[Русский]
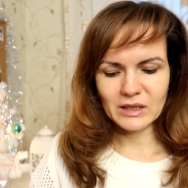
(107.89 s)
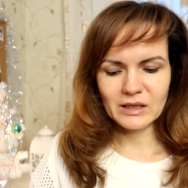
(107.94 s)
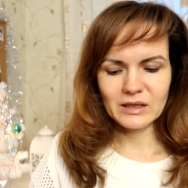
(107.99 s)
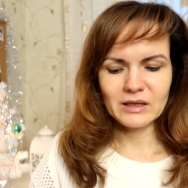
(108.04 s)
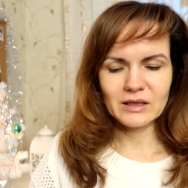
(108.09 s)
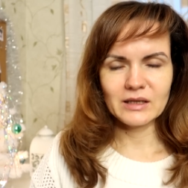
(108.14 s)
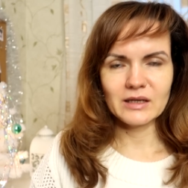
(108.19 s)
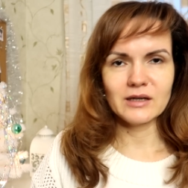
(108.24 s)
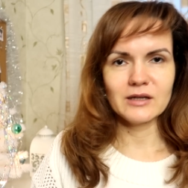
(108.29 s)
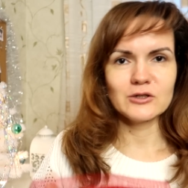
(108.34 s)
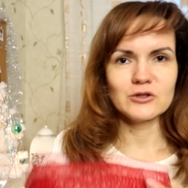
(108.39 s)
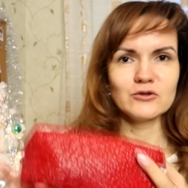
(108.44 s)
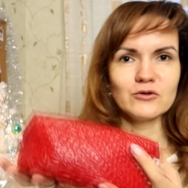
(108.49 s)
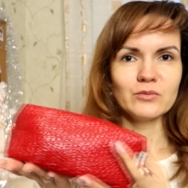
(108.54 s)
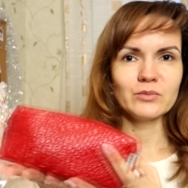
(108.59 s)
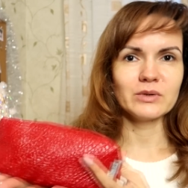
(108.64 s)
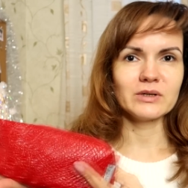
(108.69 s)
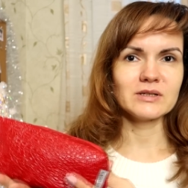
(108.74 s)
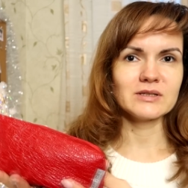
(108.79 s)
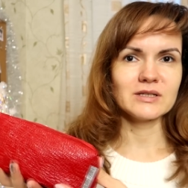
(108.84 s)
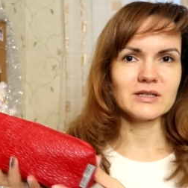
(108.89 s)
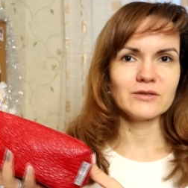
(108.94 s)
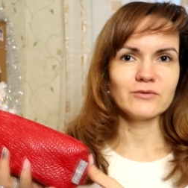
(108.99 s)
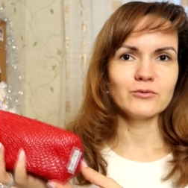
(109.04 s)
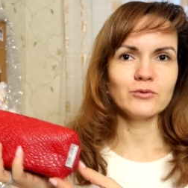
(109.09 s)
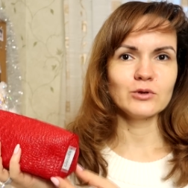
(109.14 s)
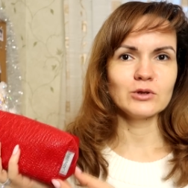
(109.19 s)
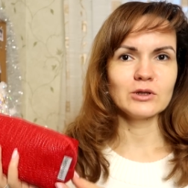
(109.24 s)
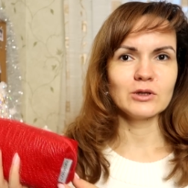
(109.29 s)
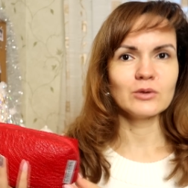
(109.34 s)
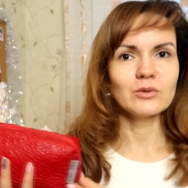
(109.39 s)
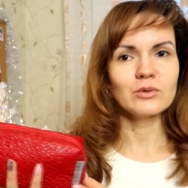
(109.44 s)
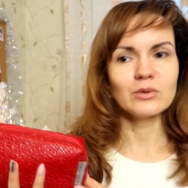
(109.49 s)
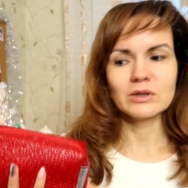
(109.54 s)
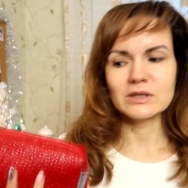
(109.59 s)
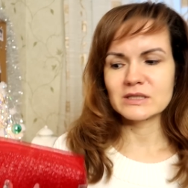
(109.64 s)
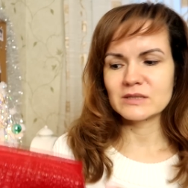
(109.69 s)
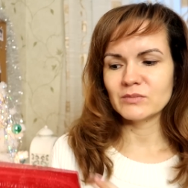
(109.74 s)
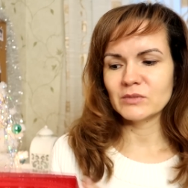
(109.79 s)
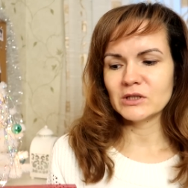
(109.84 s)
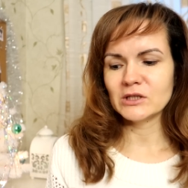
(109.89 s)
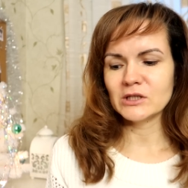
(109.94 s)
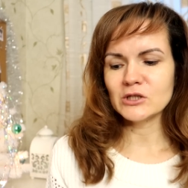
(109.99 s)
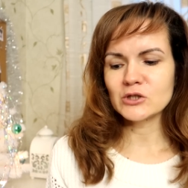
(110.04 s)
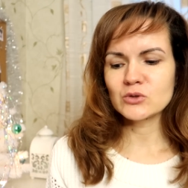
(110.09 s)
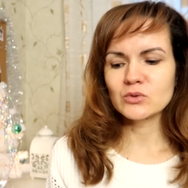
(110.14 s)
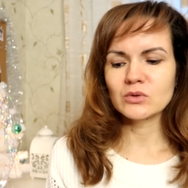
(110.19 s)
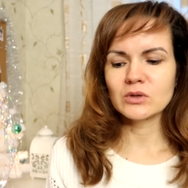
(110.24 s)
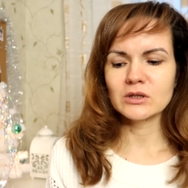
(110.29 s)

И я хочу вам показать вот такую косметичку,